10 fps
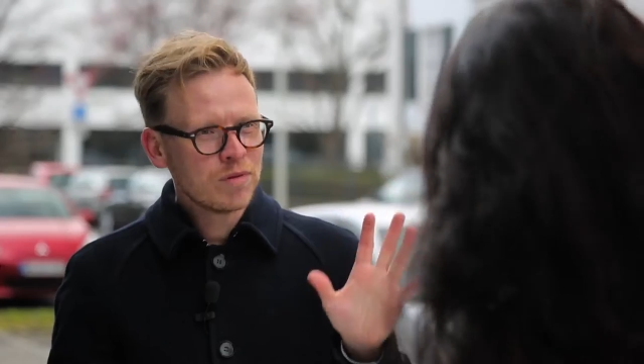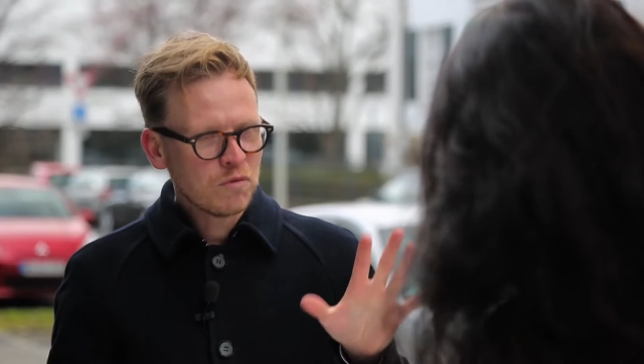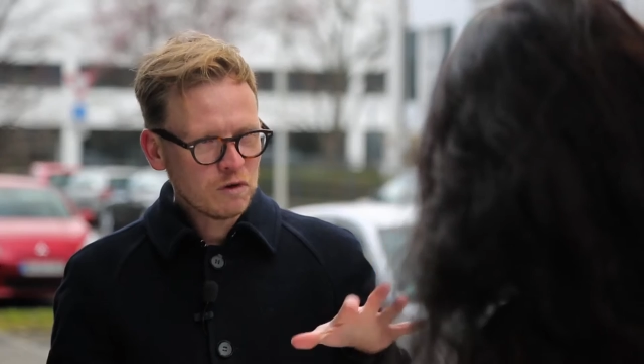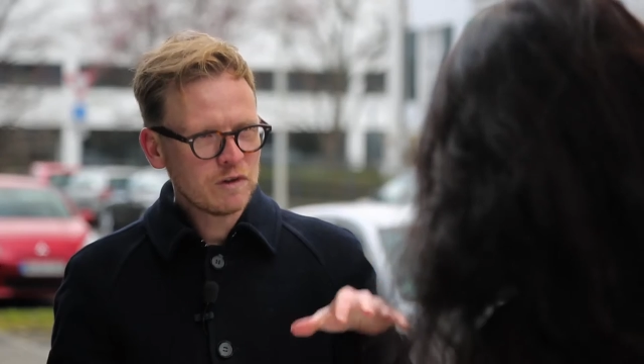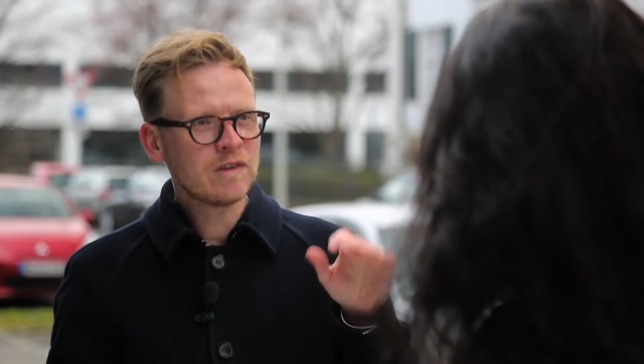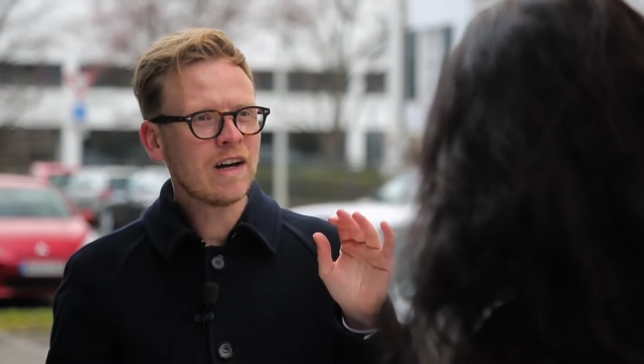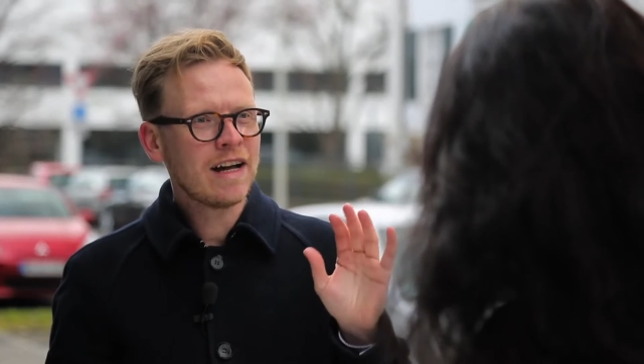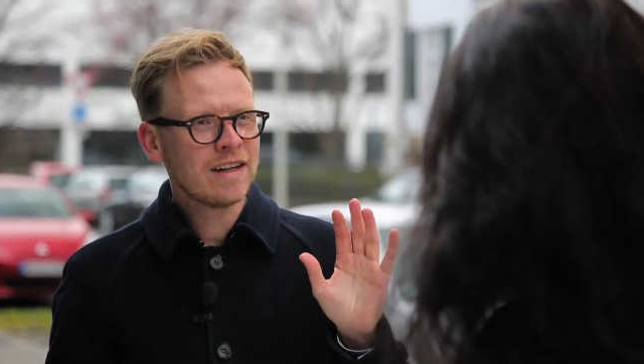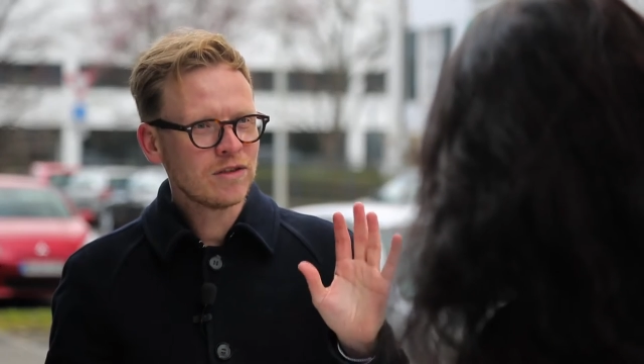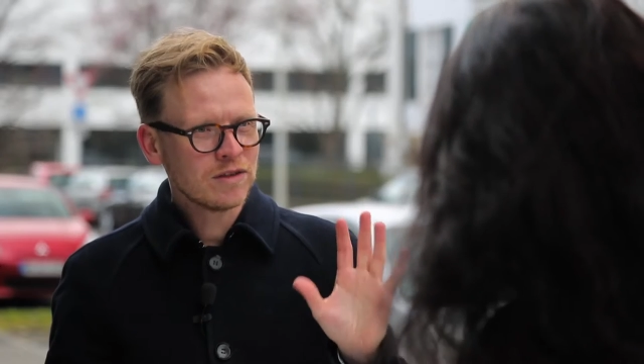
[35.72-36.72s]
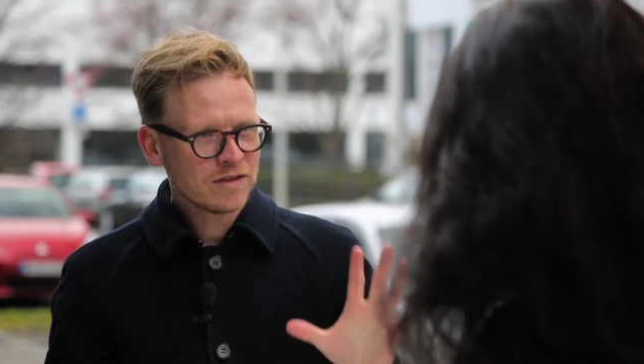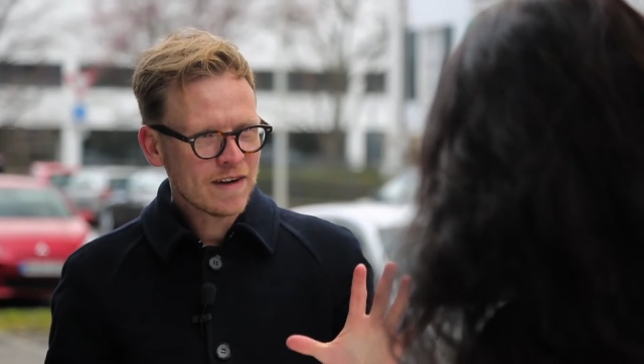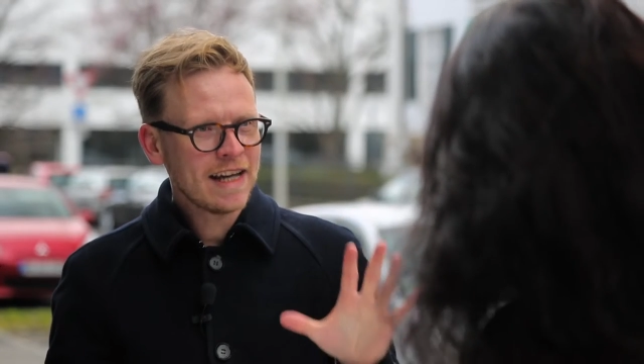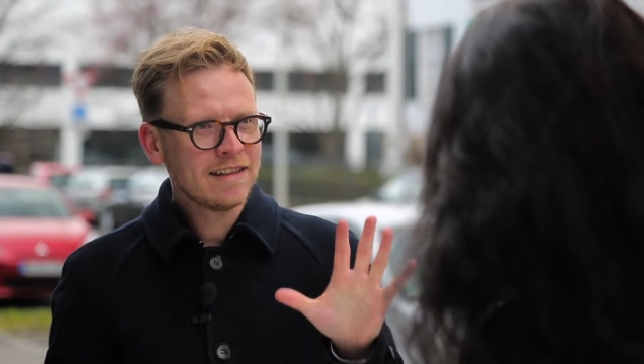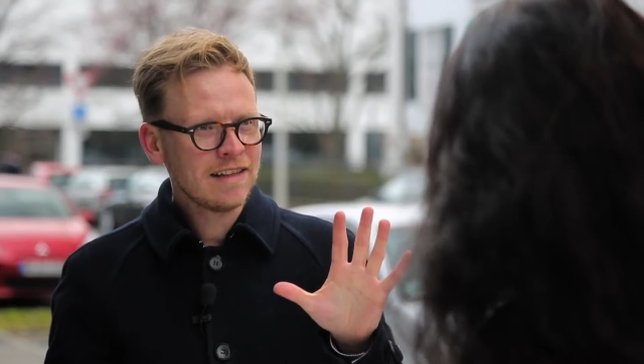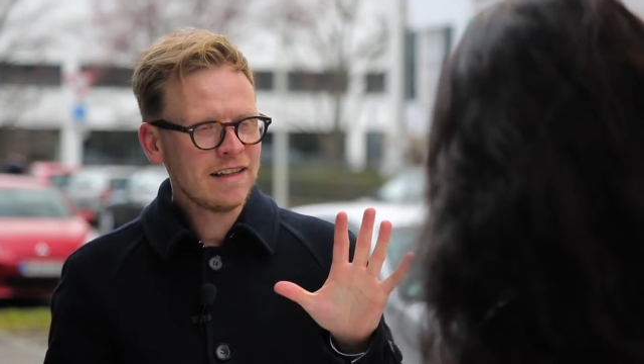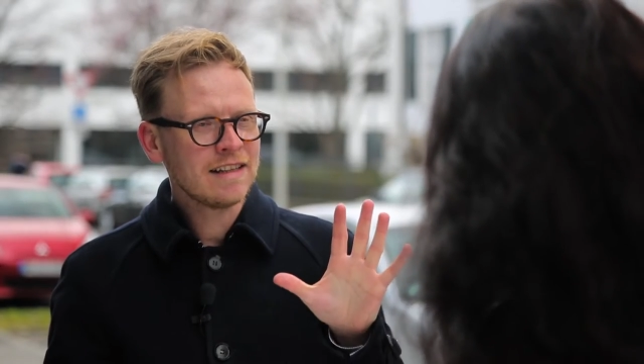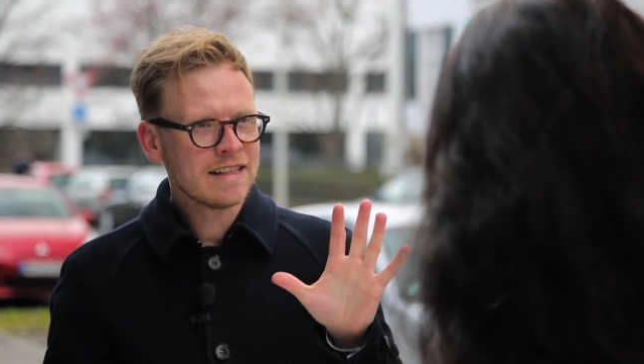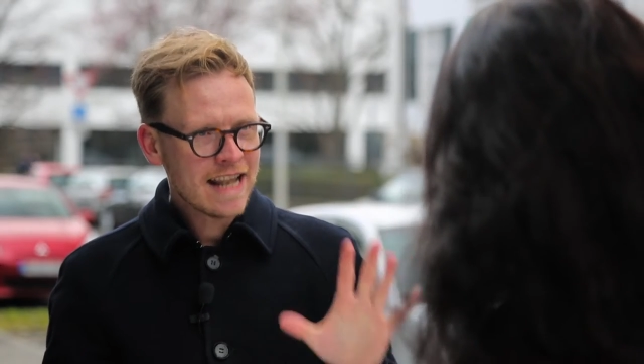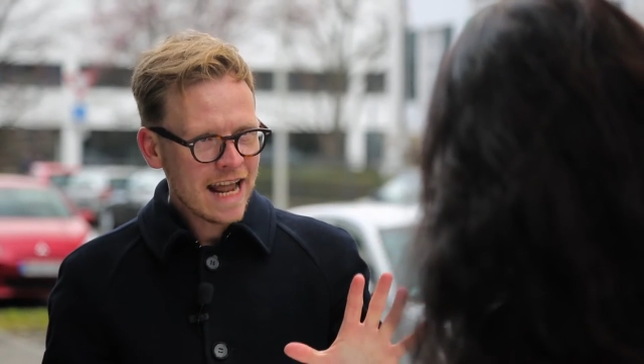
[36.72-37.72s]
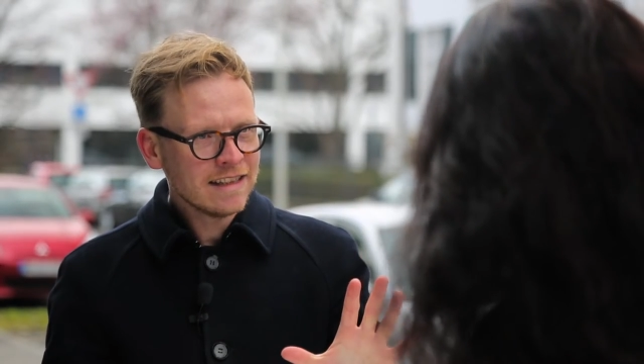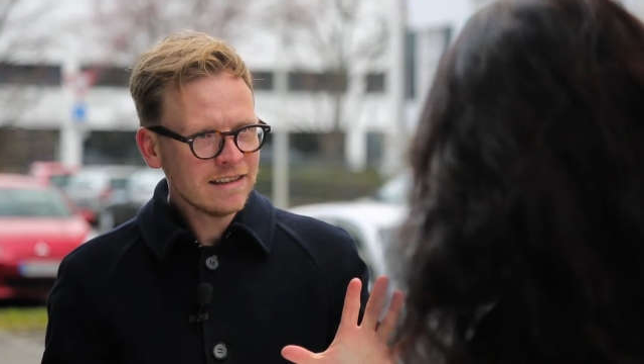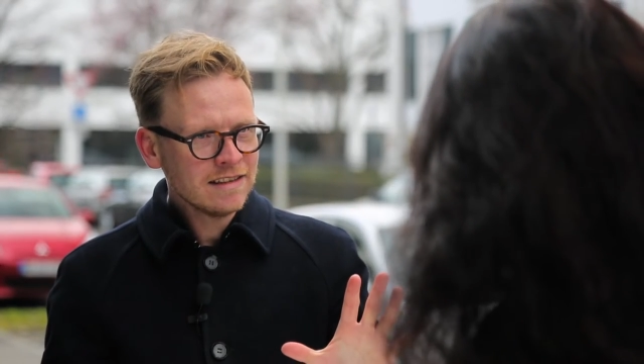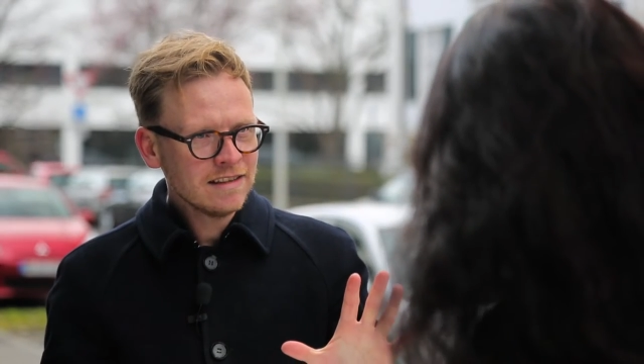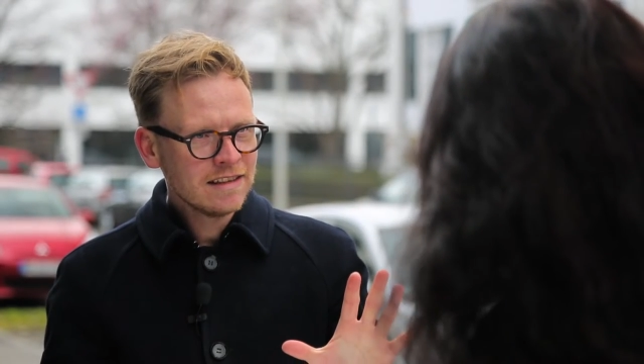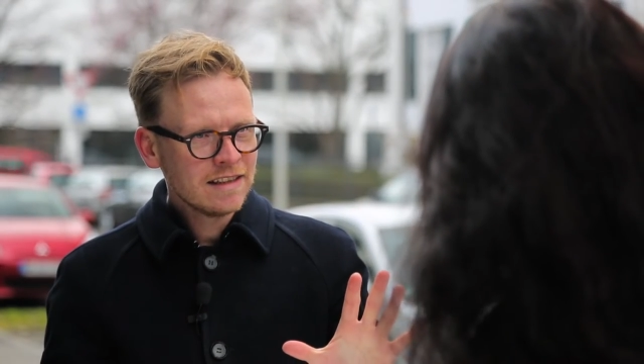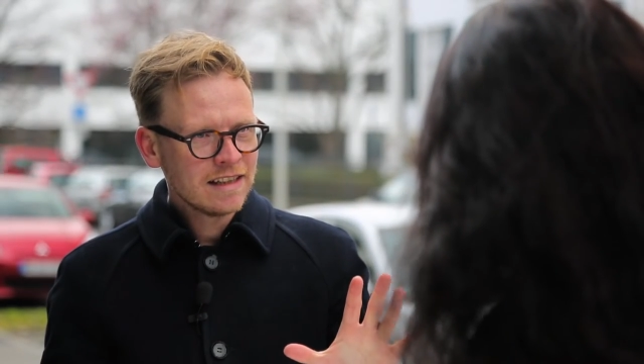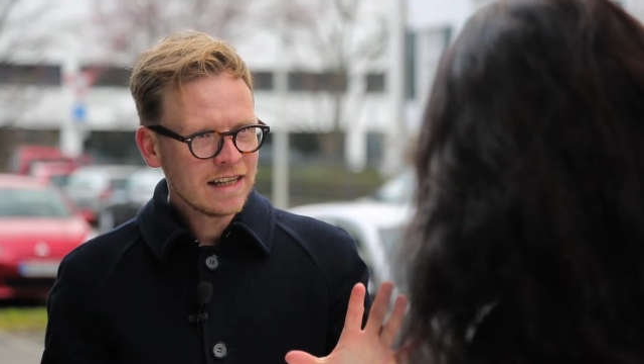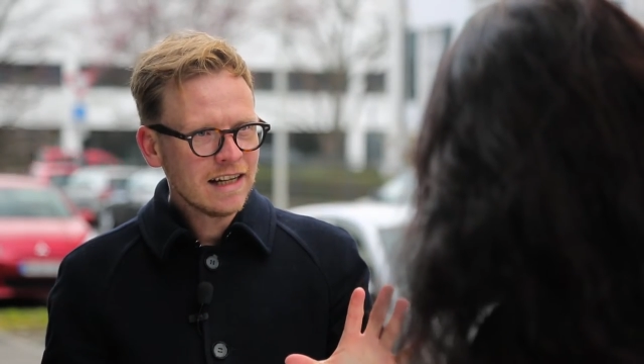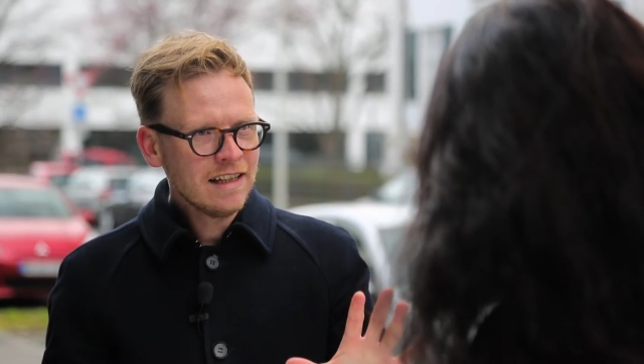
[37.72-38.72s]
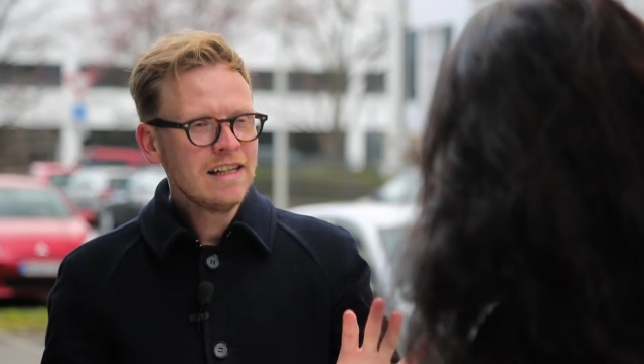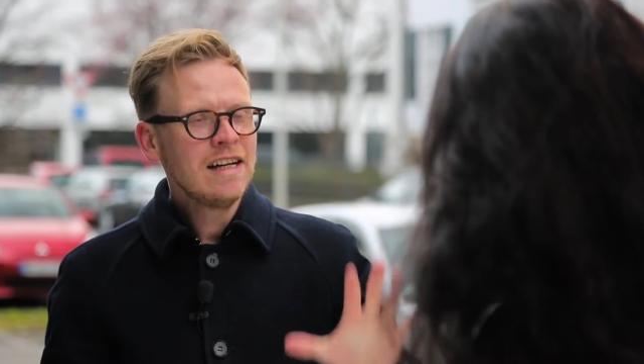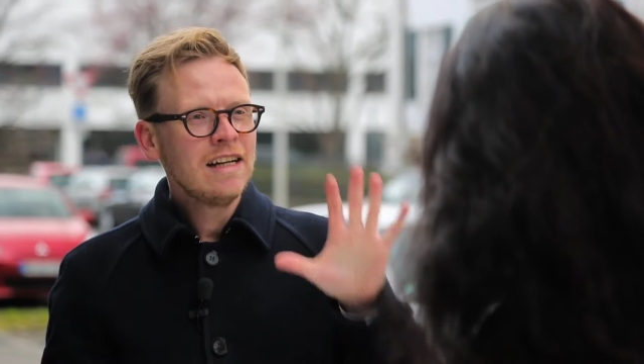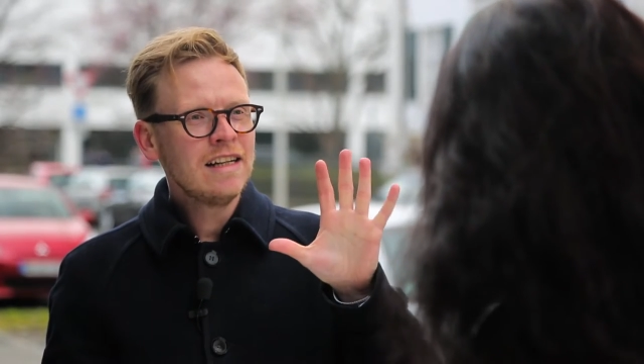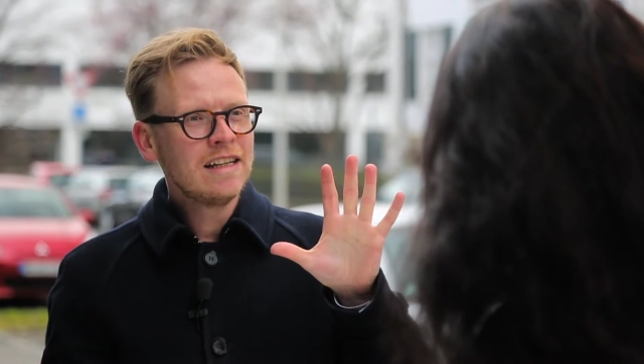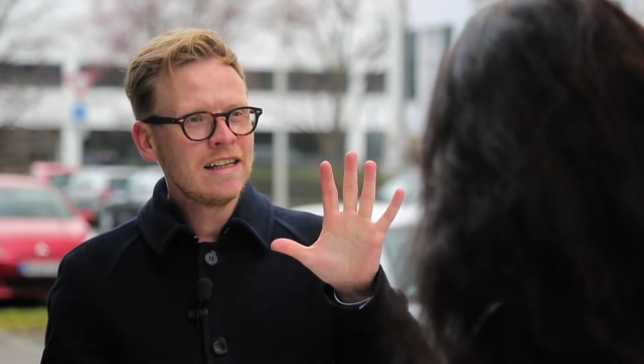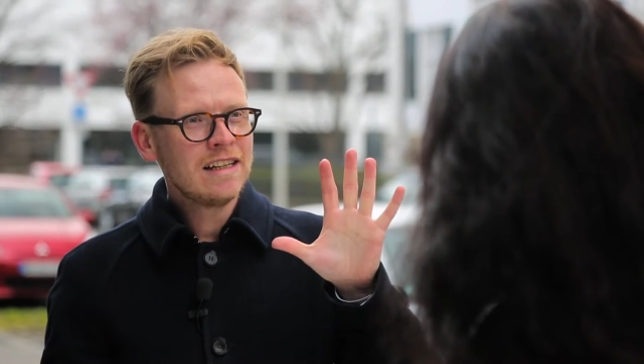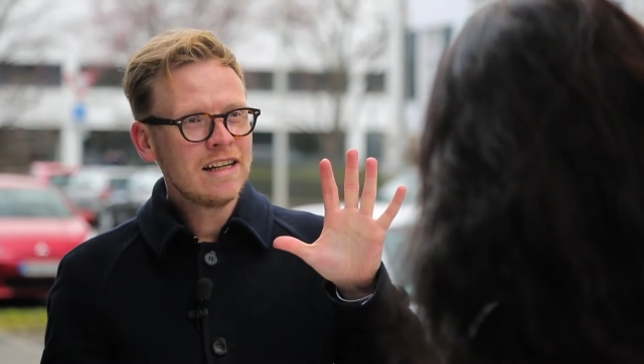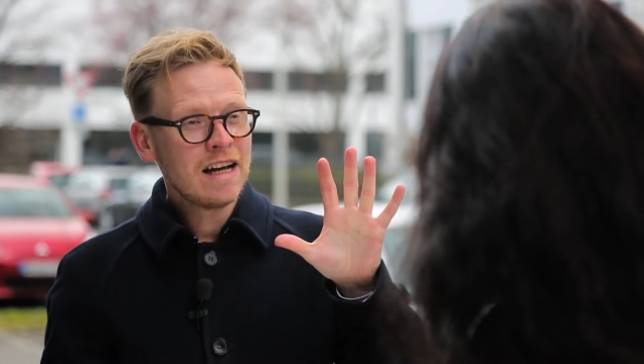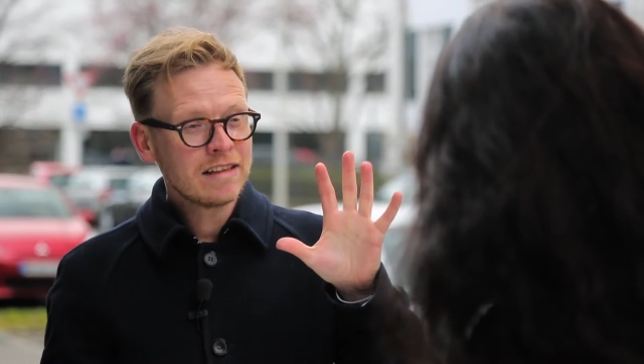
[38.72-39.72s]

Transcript: Bewusstsein und so weiter nennen, ja, äh,